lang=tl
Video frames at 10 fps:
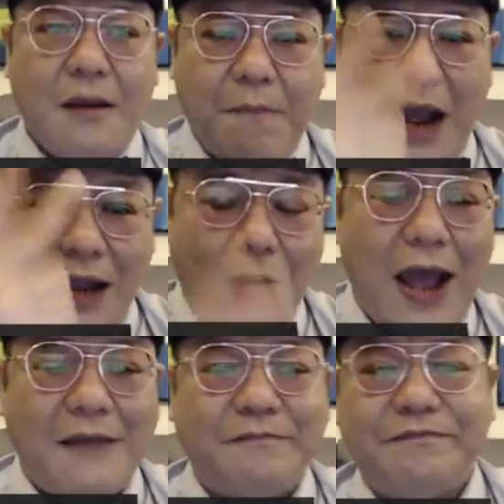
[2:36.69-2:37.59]

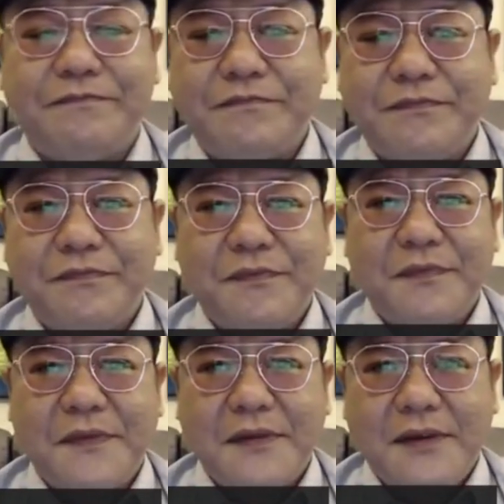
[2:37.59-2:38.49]
Pangalawa,
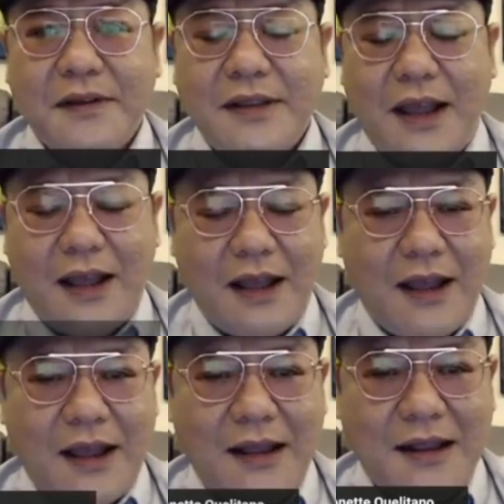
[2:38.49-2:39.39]
na
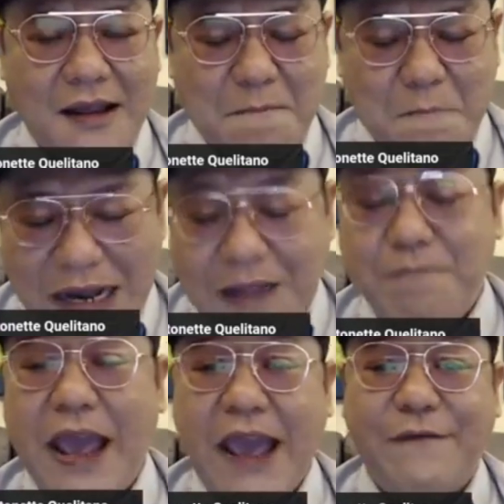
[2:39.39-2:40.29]

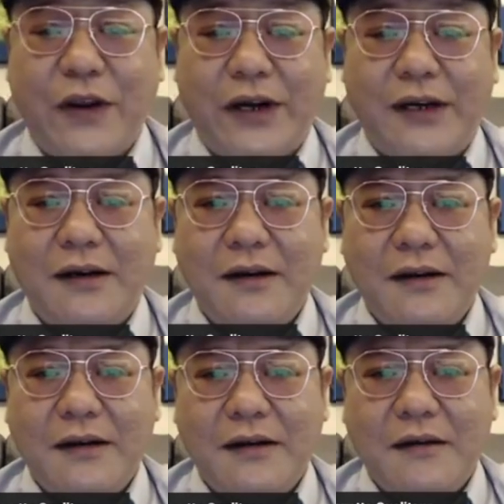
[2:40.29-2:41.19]
maling behavior.
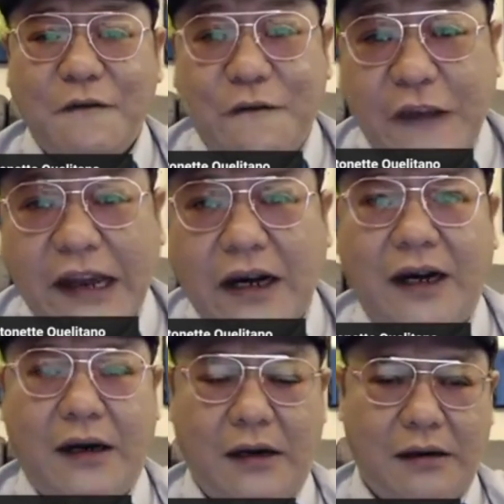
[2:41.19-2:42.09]

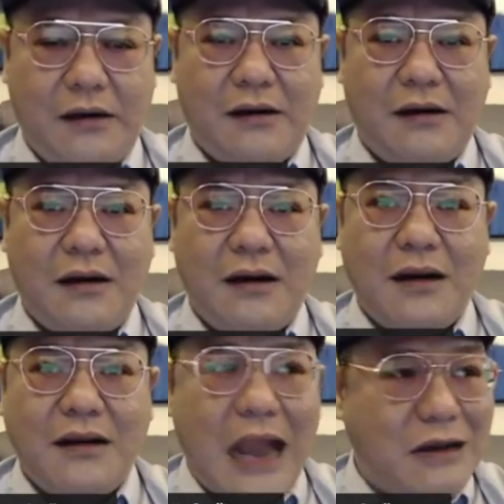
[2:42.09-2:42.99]
Fear.
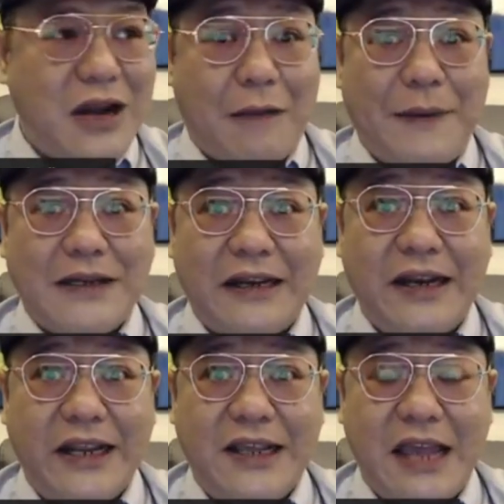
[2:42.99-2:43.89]
Lalo na kapag
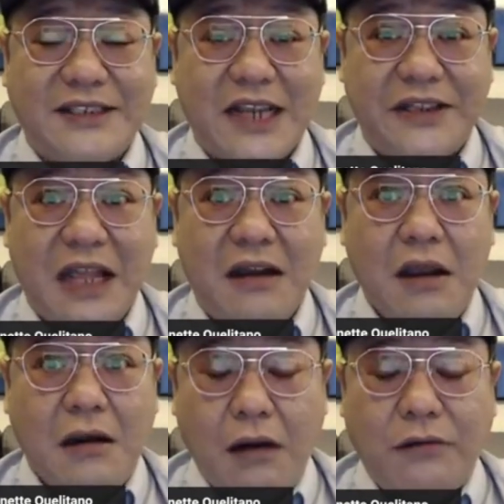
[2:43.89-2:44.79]
narinig nga yung salitang
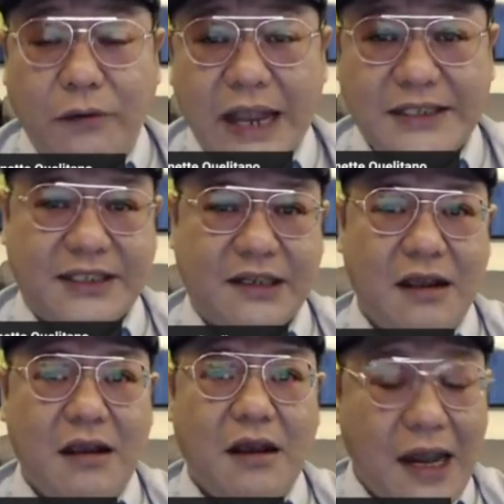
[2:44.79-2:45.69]
well, risk.
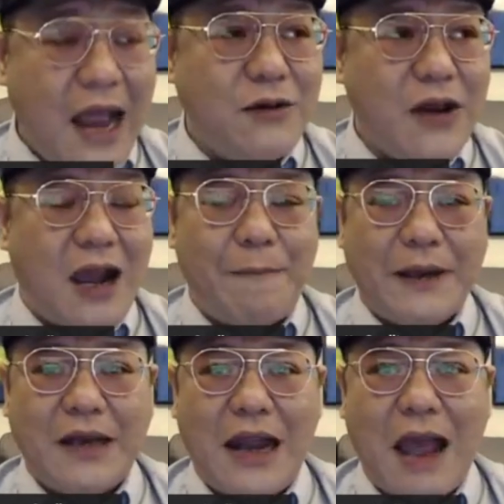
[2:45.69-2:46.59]
Lalo na
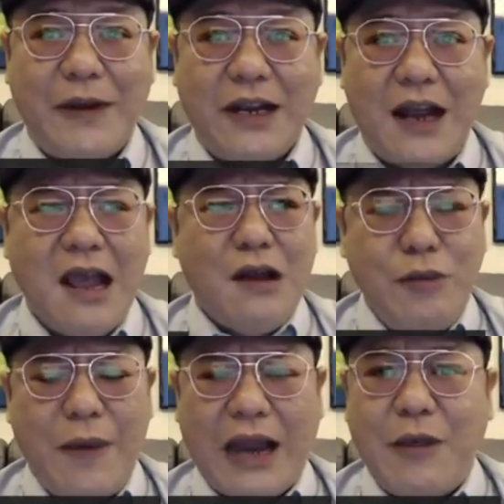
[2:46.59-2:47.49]
kapag nalaman nila,
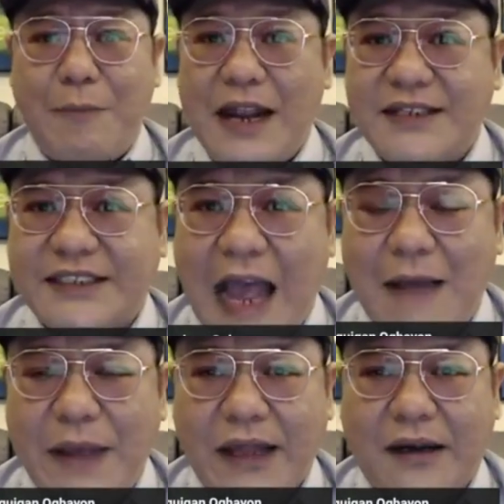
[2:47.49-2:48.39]
uy, marami palang
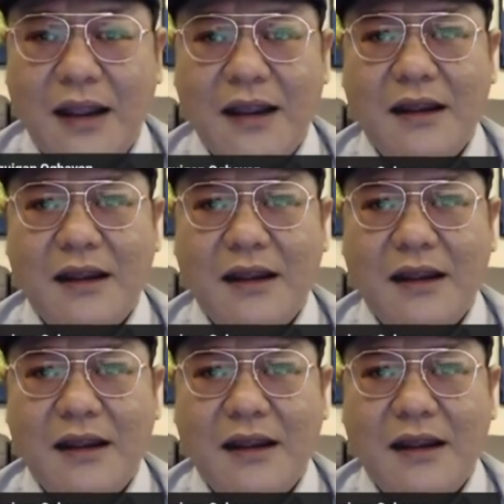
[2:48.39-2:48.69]
scammer.